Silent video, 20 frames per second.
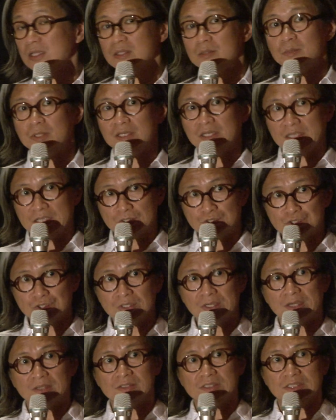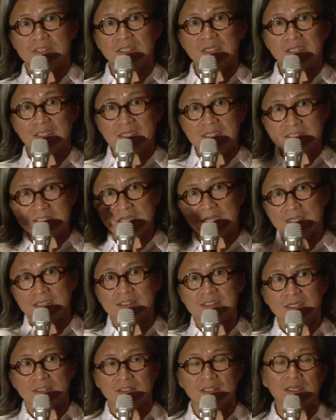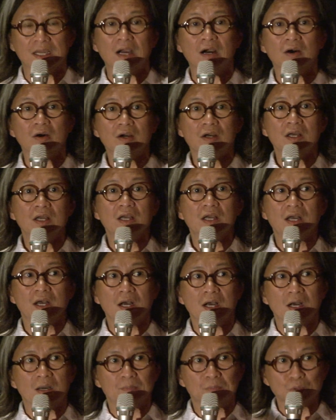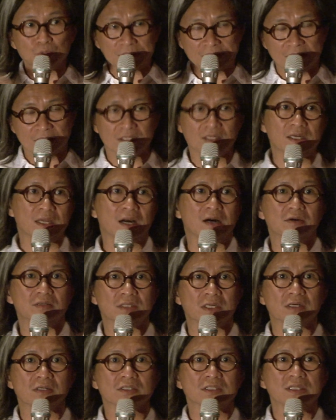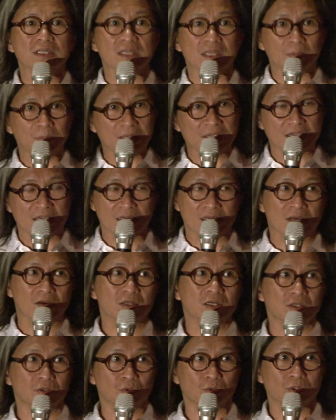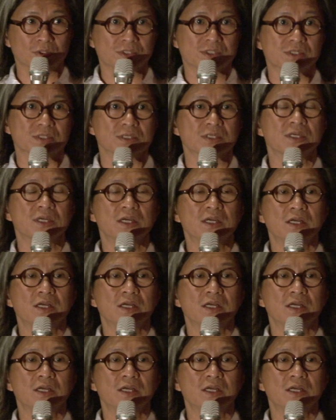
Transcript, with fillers: 那么连续聊几天，一场一场的聊，啊，不停的聊，然后跟黎明也聊了很多次，